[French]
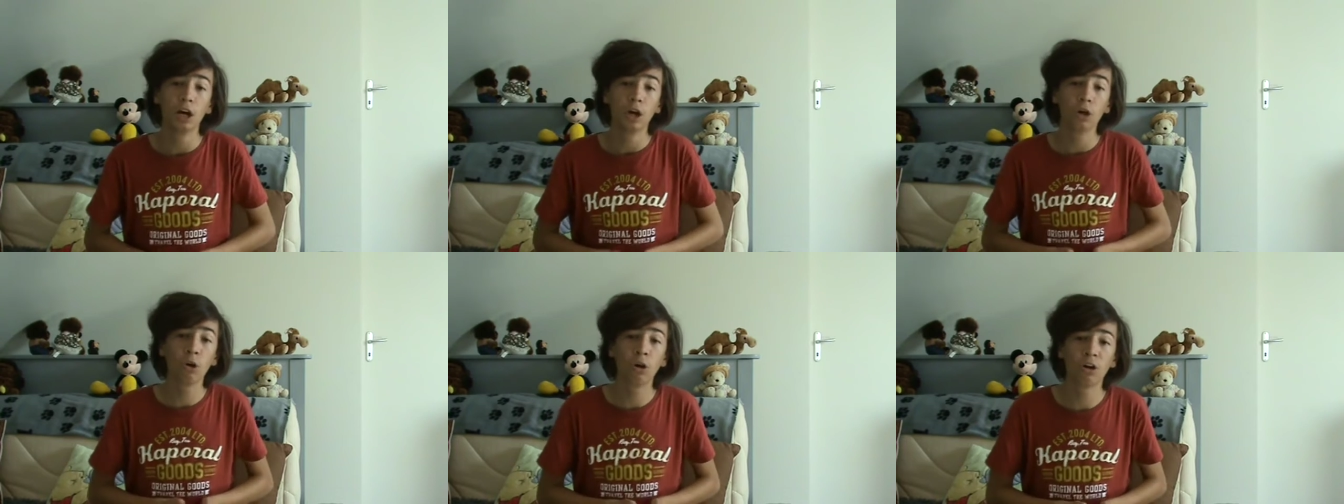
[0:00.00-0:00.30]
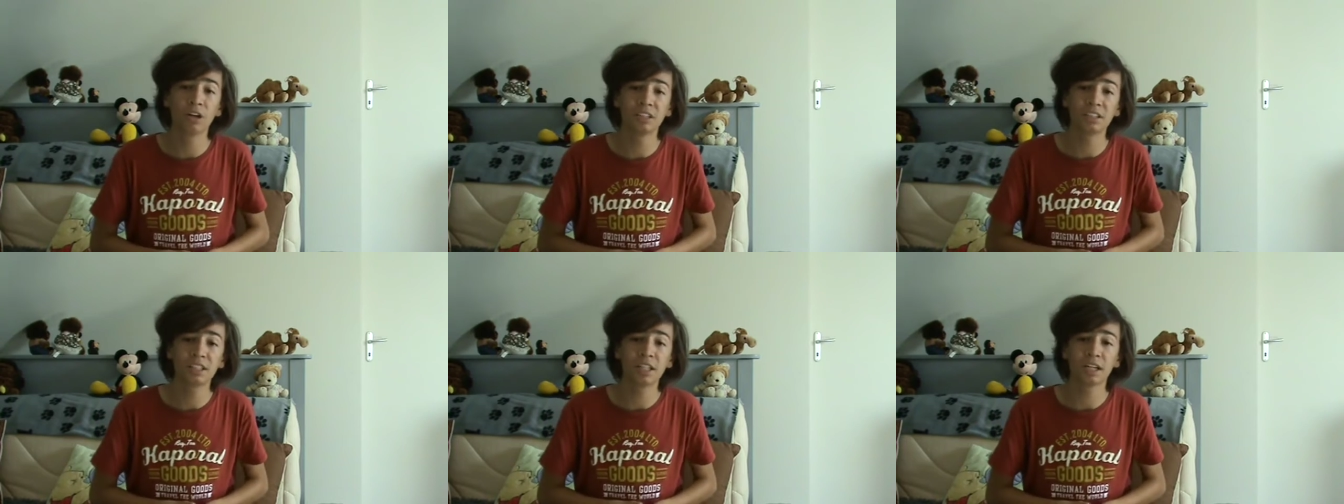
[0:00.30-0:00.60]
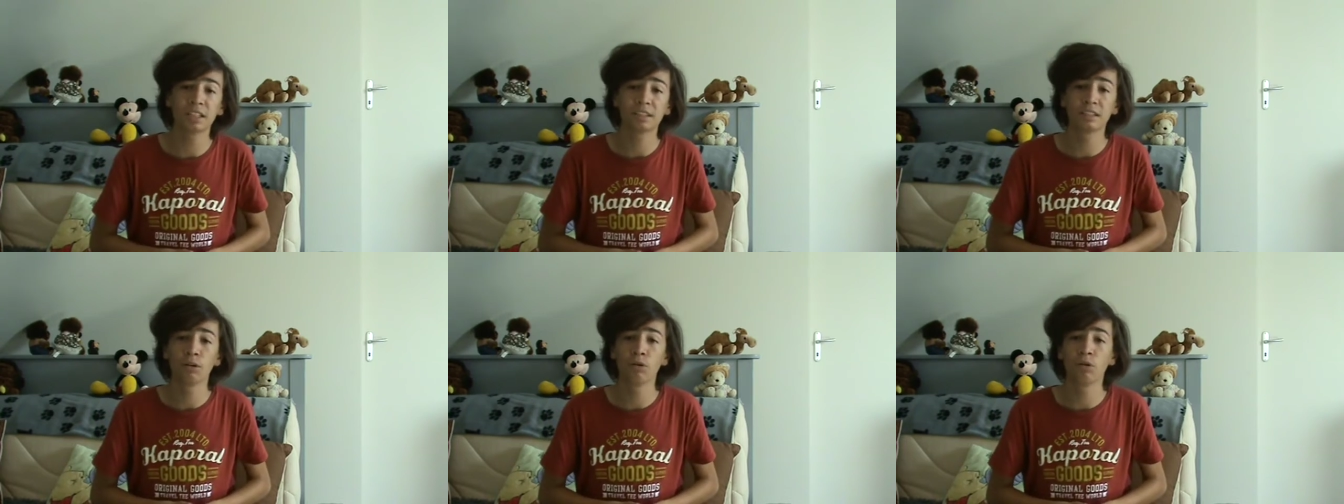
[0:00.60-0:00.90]
Goretzky,
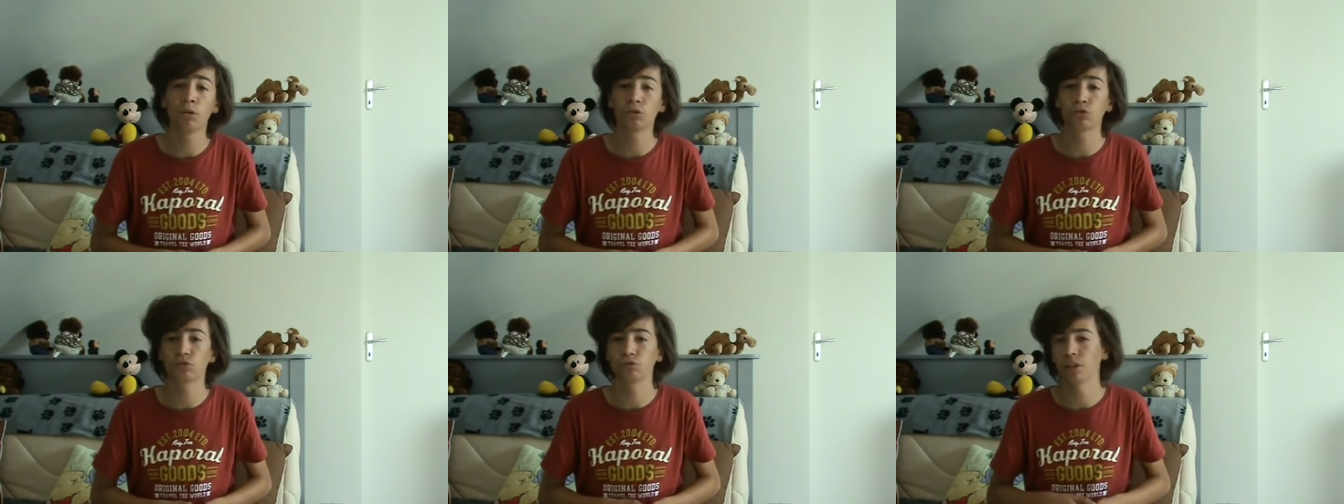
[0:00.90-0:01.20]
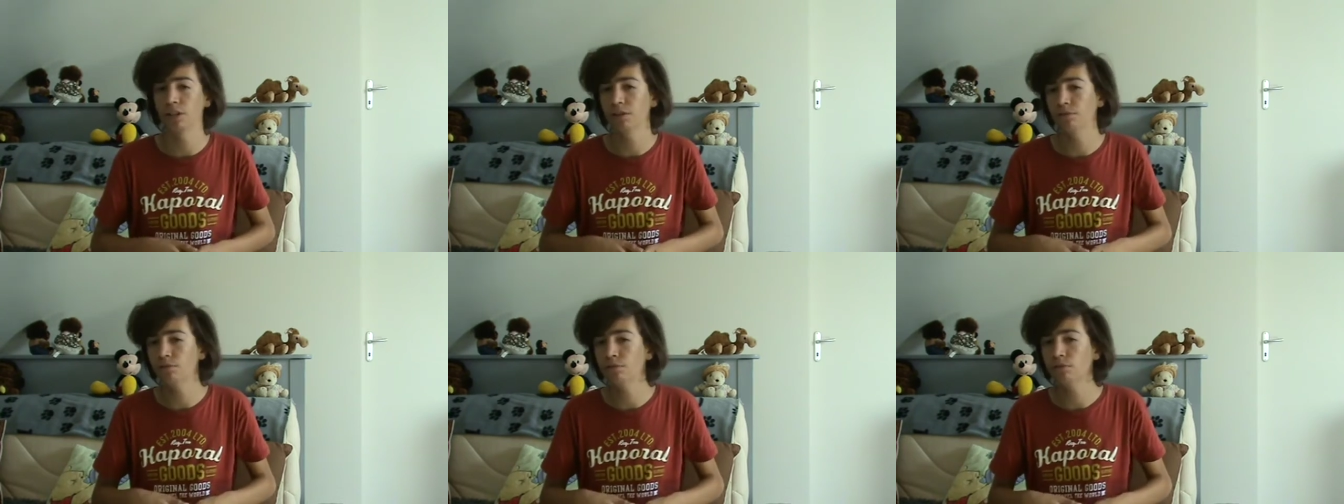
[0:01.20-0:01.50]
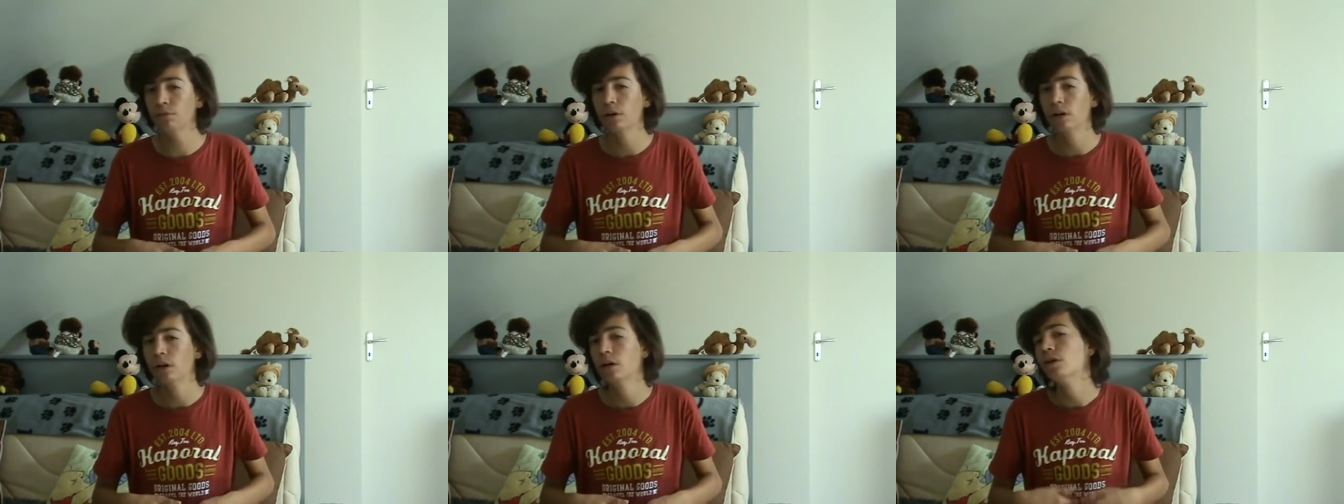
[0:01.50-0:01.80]
Axel Laurence, qu'on avait
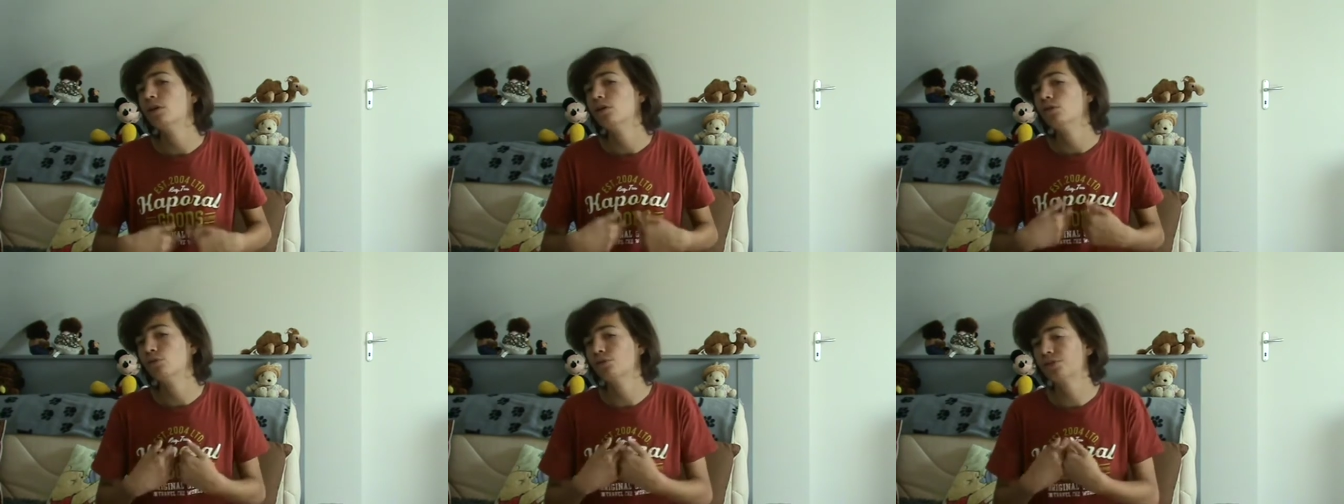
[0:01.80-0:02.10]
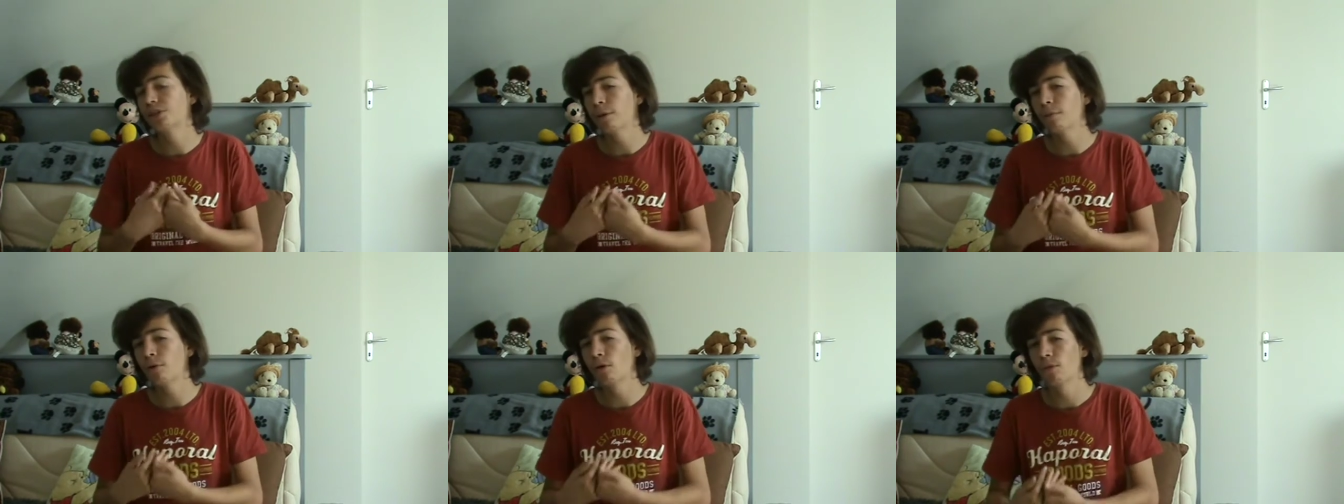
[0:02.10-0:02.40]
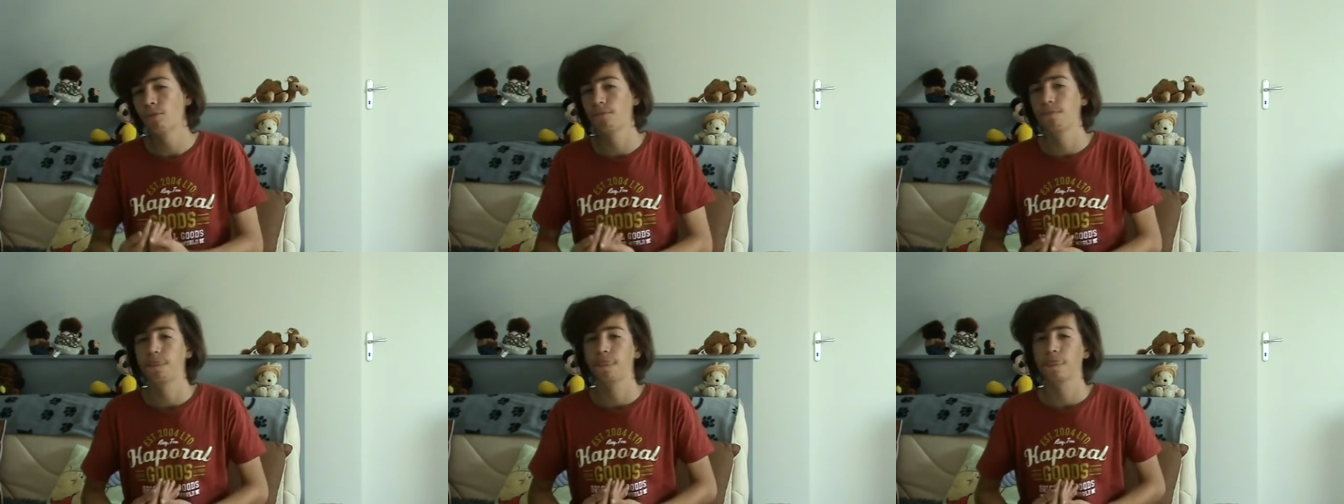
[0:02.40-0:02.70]
vu,
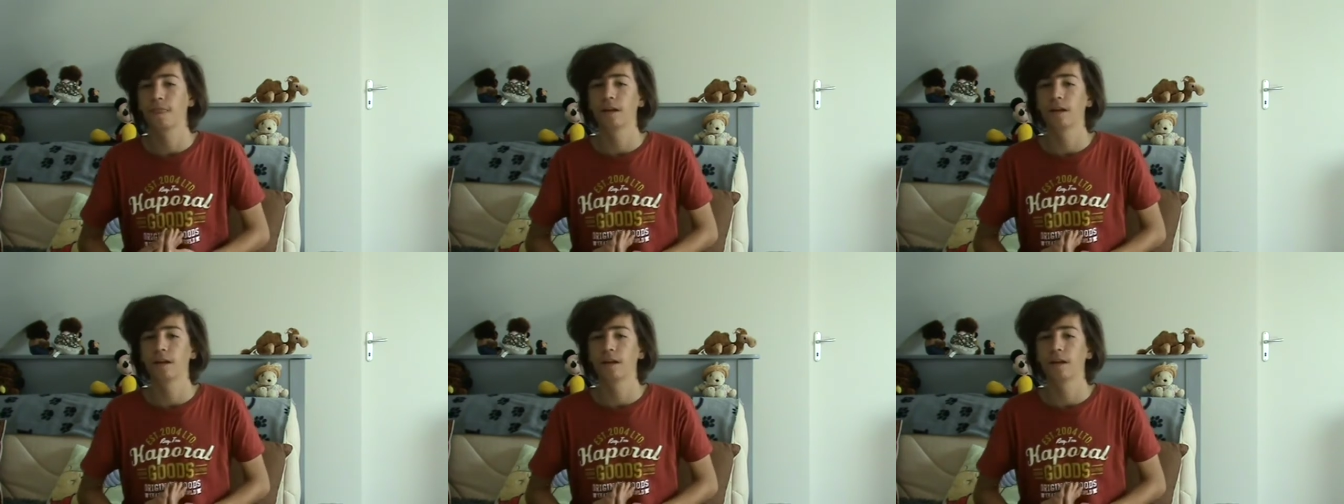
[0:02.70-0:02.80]
notamment